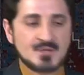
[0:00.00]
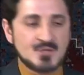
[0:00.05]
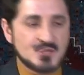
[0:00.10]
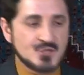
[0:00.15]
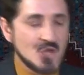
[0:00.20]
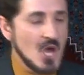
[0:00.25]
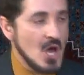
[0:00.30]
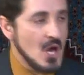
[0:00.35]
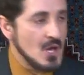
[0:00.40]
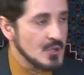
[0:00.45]

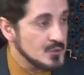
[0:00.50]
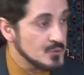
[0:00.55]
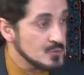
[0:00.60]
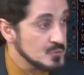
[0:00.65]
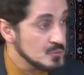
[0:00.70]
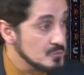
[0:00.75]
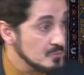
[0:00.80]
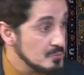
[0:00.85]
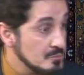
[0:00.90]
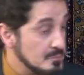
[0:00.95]
الشاعر
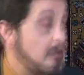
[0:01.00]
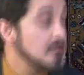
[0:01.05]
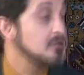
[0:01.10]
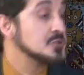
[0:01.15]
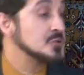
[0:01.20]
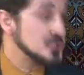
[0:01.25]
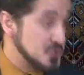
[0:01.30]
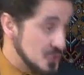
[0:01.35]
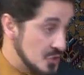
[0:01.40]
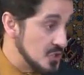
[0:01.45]

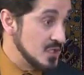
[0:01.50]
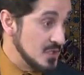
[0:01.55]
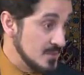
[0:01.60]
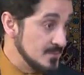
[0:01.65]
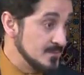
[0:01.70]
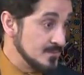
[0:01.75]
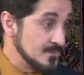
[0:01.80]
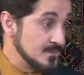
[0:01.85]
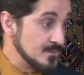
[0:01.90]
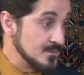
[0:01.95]
بيرسي شيلي
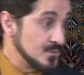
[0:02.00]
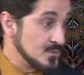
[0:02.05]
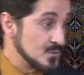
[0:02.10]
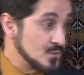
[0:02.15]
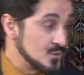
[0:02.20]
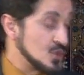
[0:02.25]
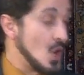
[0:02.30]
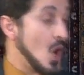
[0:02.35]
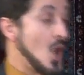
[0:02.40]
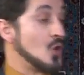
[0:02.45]

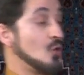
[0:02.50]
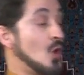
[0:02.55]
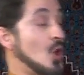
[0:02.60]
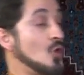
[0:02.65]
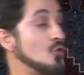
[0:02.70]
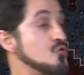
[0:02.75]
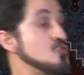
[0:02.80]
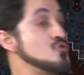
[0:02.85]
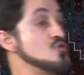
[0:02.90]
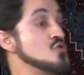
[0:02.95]
شاعر
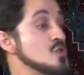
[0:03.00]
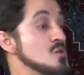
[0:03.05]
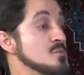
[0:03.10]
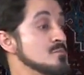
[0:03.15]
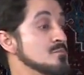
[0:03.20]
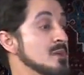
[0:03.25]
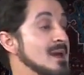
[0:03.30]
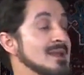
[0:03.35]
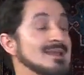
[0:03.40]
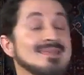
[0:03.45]

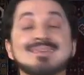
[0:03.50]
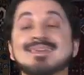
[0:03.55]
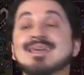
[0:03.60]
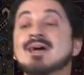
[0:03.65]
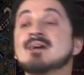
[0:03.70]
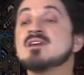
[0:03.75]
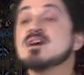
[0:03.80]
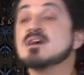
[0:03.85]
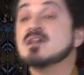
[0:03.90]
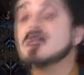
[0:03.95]
عظيم الذي
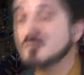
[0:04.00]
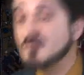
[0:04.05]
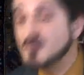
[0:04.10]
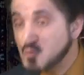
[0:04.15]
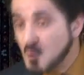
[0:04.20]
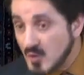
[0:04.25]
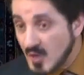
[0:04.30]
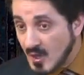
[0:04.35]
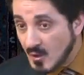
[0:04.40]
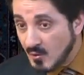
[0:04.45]
كان يرى
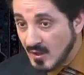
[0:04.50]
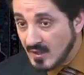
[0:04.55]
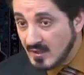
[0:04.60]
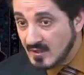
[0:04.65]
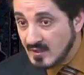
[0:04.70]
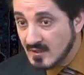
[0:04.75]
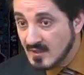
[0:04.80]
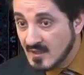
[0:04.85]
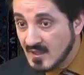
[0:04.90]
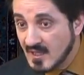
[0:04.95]
نفسه يا
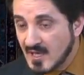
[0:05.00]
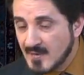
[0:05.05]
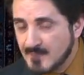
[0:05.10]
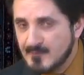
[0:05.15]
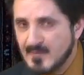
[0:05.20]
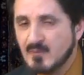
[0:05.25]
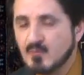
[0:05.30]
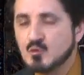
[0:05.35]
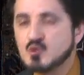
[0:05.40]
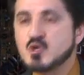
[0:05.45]
إخواني
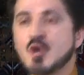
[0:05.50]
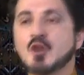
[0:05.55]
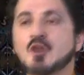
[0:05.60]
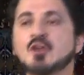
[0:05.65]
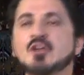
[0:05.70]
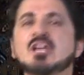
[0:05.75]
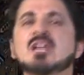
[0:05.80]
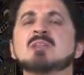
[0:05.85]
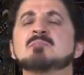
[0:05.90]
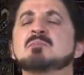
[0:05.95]
من
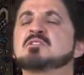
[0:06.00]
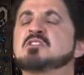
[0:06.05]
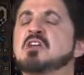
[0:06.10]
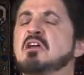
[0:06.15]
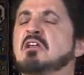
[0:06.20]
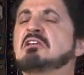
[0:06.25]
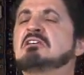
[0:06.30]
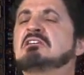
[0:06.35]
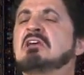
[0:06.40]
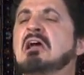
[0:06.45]
مشرعي
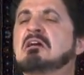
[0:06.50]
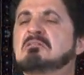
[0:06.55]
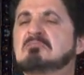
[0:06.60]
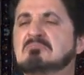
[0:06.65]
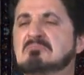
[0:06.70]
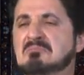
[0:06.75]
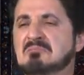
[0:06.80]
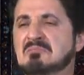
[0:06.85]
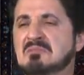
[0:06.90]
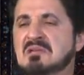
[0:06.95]
البشرية
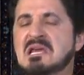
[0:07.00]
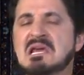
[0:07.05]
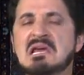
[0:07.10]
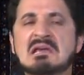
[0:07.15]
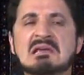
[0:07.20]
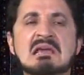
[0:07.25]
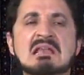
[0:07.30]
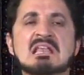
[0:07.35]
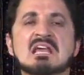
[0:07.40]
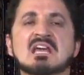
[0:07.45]

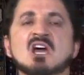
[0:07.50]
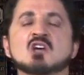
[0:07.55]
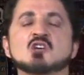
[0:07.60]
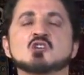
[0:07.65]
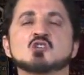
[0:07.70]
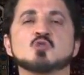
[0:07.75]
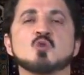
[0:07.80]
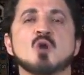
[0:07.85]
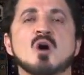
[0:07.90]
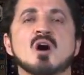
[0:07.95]
قال لك
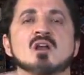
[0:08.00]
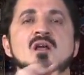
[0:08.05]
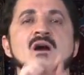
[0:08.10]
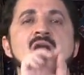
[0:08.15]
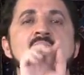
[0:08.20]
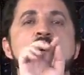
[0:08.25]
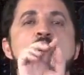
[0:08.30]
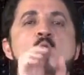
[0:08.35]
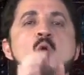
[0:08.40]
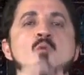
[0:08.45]

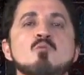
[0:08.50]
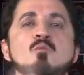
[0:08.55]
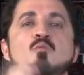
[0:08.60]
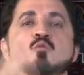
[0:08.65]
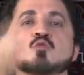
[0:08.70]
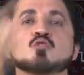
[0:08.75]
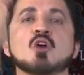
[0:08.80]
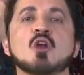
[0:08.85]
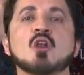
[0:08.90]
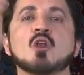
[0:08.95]
الشعراء هم
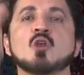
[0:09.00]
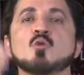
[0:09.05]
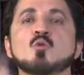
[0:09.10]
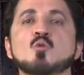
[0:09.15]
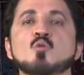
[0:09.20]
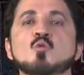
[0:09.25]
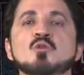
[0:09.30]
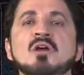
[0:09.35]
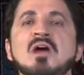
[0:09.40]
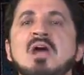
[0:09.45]

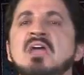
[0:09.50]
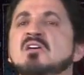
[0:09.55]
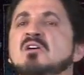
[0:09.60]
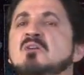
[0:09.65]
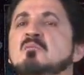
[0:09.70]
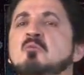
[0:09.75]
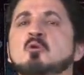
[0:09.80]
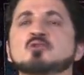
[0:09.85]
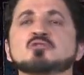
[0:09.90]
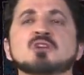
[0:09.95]
المشرعون
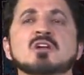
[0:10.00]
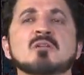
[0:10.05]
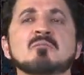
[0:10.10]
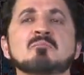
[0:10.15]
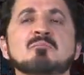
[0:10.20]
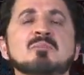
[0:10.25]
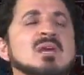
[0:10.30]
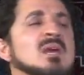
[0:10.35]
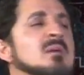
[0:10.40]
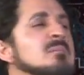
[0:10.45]
غير
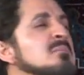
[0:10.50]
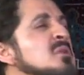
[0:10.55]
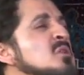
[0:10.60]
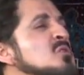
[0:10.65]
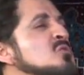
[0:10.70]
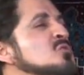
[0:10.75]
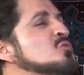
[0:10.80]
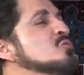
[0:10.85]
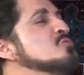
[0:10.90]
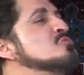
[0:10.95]
المعترف بهم
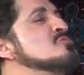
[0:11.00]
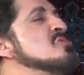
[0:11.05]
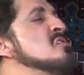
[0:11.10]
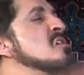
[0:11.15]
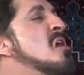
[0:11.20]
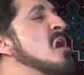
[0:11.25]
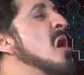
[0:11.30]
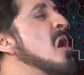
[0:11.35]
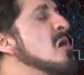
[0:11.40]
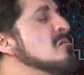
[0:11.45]

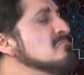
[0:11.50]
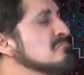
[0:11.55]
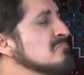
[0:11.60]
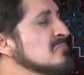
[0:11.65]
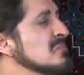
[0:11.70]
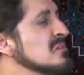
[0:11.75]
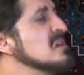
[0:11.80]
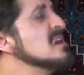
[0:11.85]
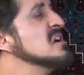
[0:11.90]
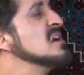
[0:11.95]
للدنيا
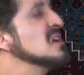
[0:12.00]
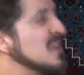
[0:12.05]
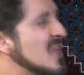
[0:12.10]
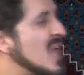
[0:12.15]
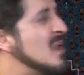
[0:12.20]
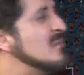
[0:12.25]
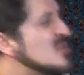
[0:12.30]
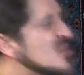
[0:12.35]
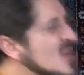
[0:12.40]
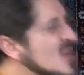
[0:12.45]
قال